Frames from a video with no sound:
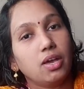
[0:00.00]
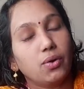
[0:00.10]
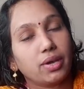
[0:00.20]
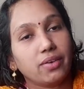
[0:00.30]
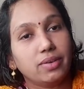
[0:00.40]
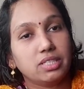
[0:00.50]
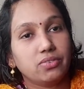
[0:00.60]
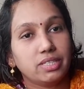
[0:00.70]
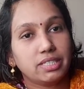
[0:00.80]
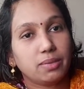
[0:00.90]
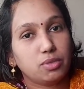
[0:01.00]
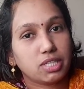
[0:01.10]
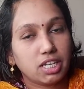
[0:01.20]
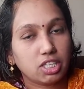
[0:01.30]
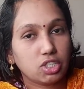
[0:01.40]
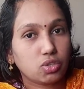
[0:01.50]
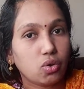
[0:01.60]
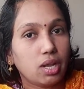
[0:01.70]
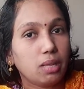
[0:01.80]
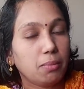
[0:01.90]
ఓకే మంచి వెజిటేబుల్స్ అన్ని
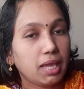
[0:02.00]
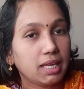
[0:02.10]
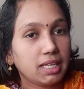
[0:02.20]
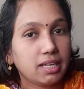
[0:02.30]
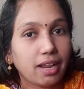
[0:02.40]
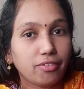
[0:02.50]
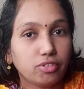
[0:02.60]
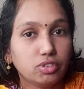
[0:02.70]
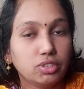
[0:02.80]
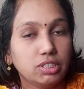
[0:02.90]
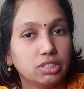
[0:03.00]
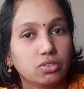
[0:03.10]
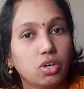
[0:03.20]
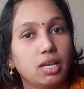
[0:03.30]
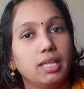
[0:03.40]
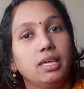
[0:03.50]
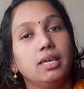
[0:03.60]
తీసుకోవాలి మెయిన్గా డ్రై ఫ్రూట్స్ తీసుకోవాలి